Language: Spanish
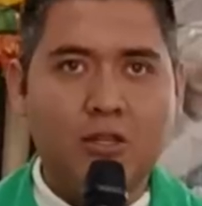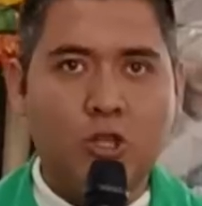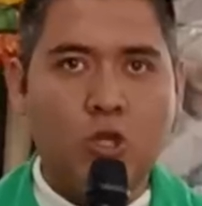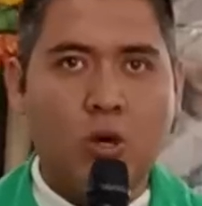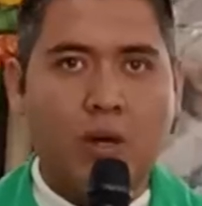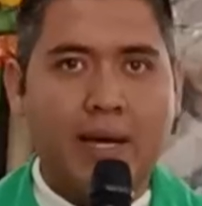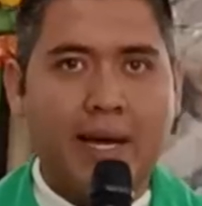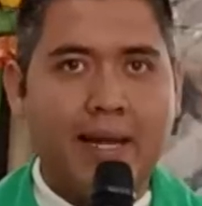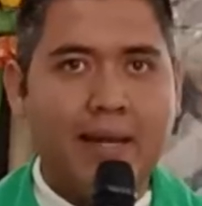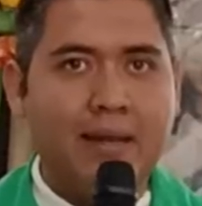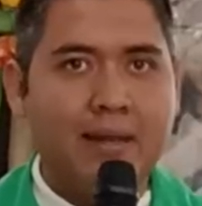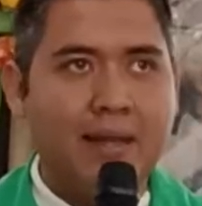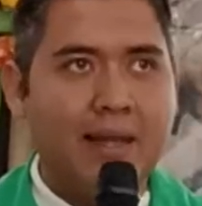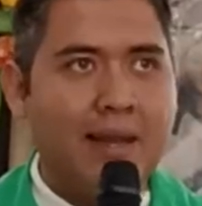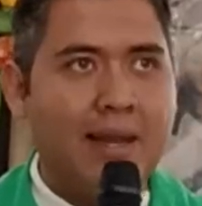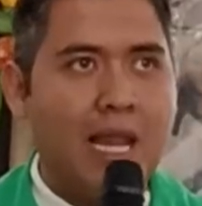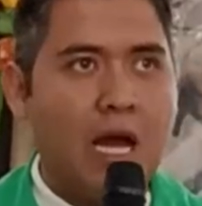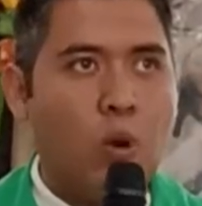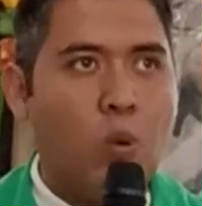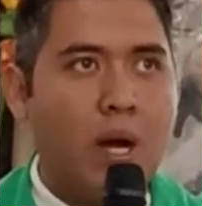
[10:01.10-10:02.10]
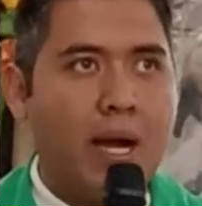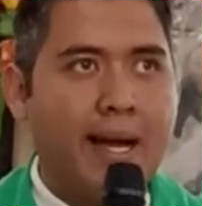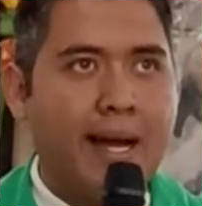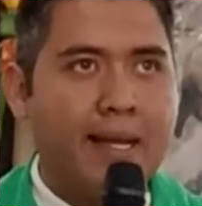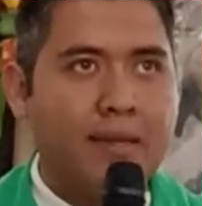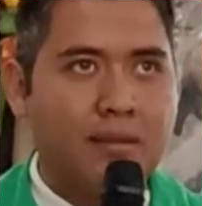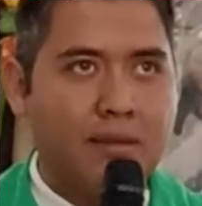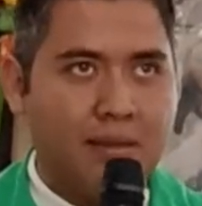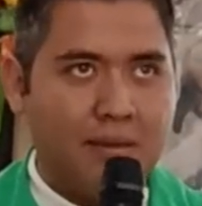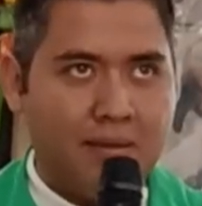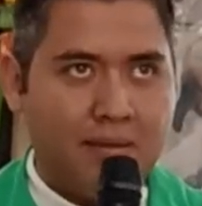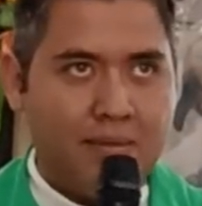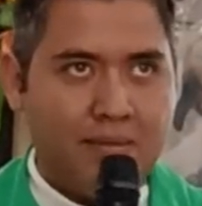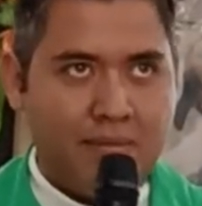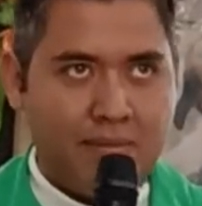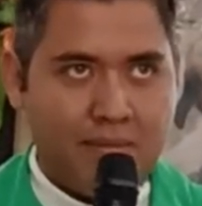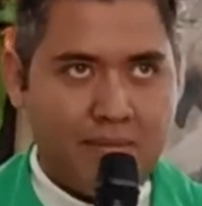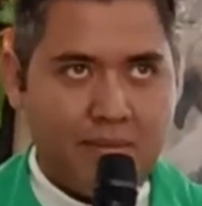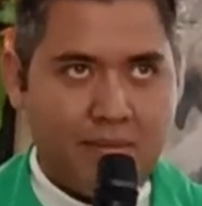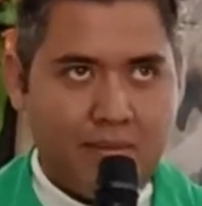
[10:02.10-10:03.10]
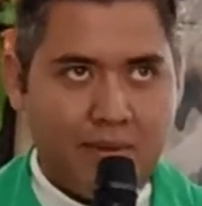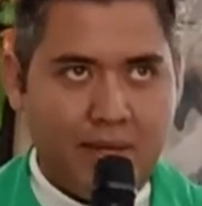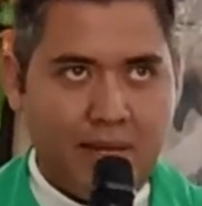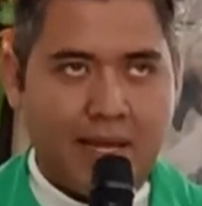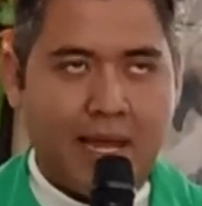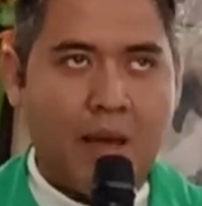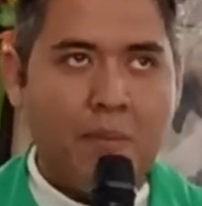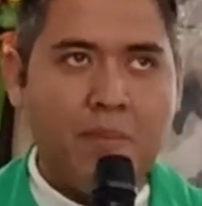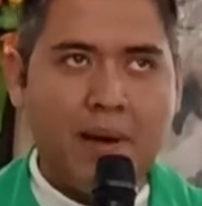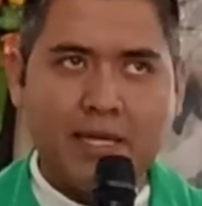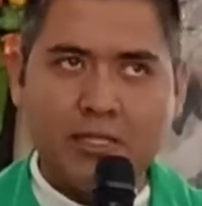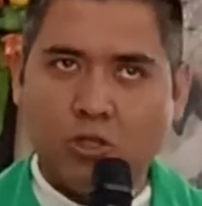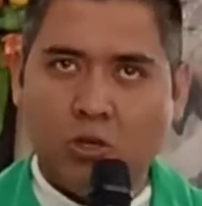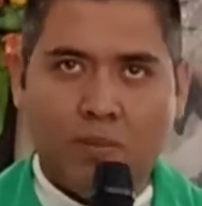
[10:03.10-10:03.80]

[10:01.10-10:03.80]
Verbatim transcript: Tocan el aguacate. ¿Y qué más?